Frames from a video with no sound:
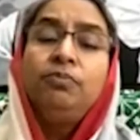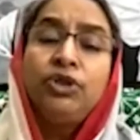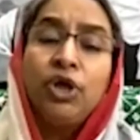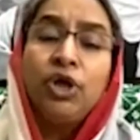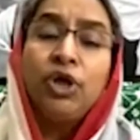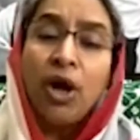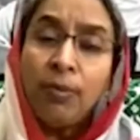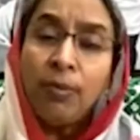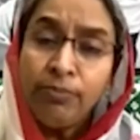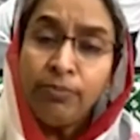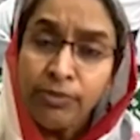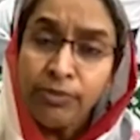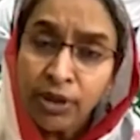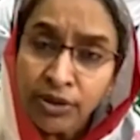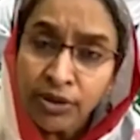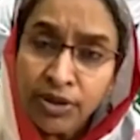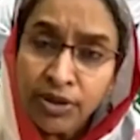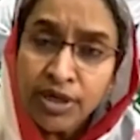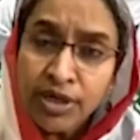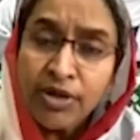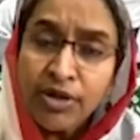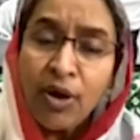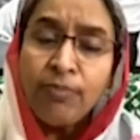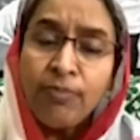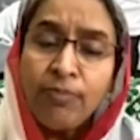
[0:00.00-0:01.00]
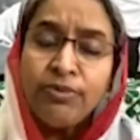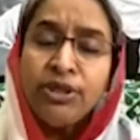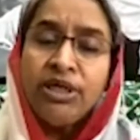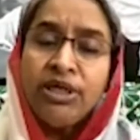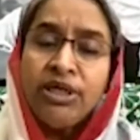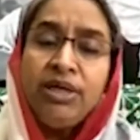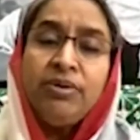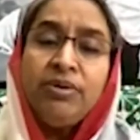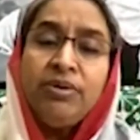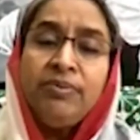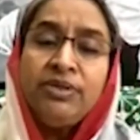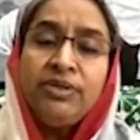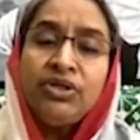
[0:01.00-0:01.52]
সব ধরনের অপশনই
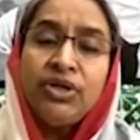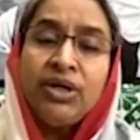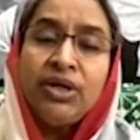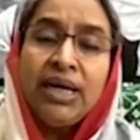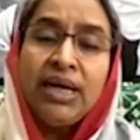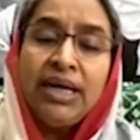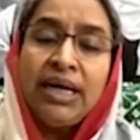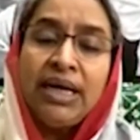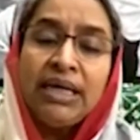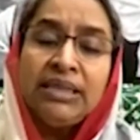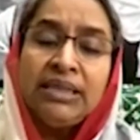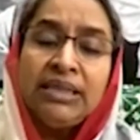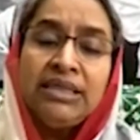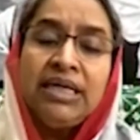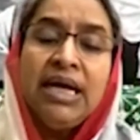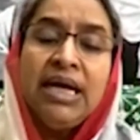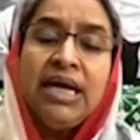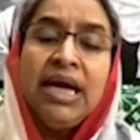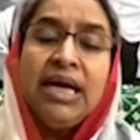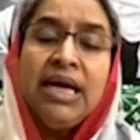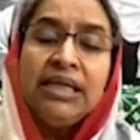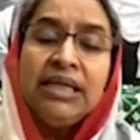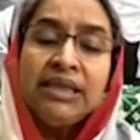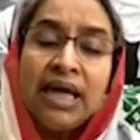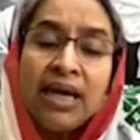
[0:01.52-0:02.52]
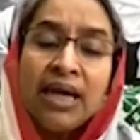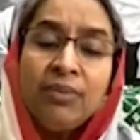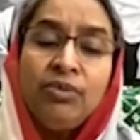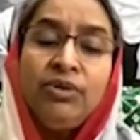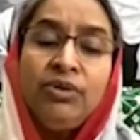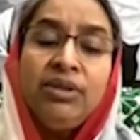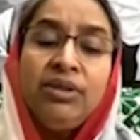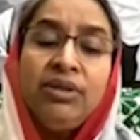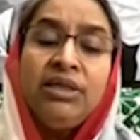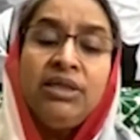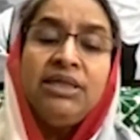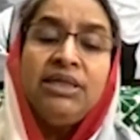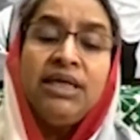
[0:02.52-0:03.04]
বিবেচনায় রাখছি তার
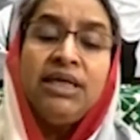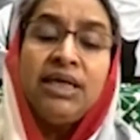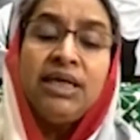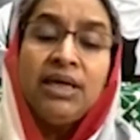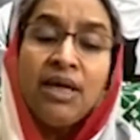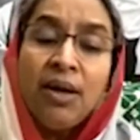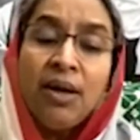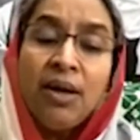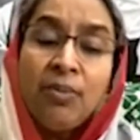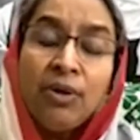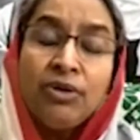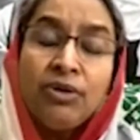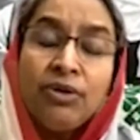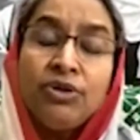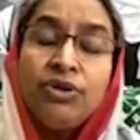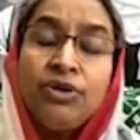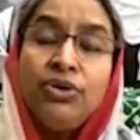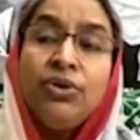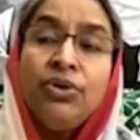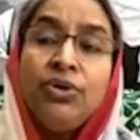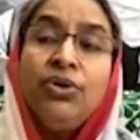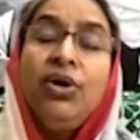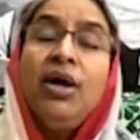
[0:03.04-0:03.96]
মধ্যে শিক্ষাবর্ষ